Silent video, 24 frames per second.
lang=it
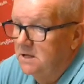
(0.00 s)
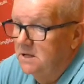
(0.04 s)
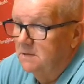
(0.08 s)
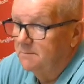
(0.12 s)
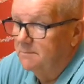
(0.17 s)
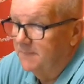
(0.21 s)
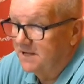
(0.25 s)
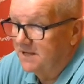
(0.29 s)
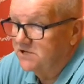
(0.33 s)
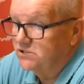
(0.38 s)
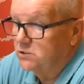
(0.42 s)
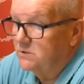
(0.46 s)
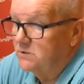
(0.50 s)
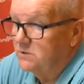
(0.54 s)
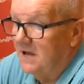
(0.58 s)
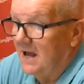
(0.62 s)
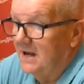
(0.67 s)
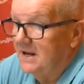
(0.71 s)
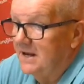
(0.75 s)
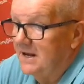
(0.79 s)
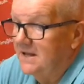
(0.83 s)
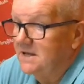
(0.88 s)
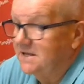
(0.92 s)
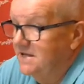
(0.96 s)

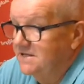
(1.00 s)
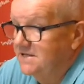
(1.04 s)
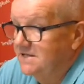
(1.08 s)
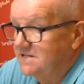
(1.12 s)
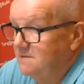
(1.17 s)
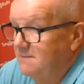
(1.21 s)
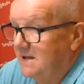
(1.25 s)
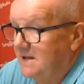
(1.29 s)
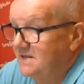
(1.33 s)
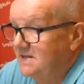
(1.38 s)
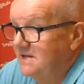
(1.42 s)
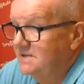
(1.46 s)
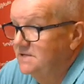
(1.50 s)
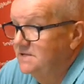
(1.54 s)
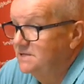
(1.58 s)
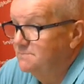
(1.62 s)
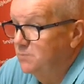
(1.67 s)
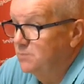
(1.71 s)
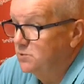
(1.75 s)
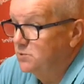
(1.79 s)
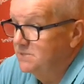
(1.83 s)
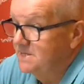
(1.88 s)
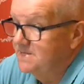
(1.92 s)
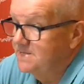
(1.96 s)
personale che si mette a
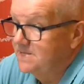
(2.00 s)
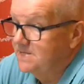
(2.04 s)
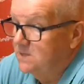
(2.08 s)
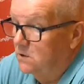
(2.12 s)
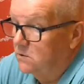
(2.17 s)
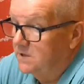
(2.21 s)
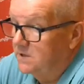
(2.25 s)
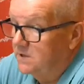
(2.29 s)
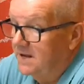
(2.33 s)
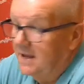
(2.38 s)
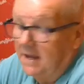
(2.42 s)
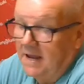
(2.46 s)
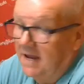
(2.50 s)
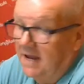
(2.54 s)
disposizione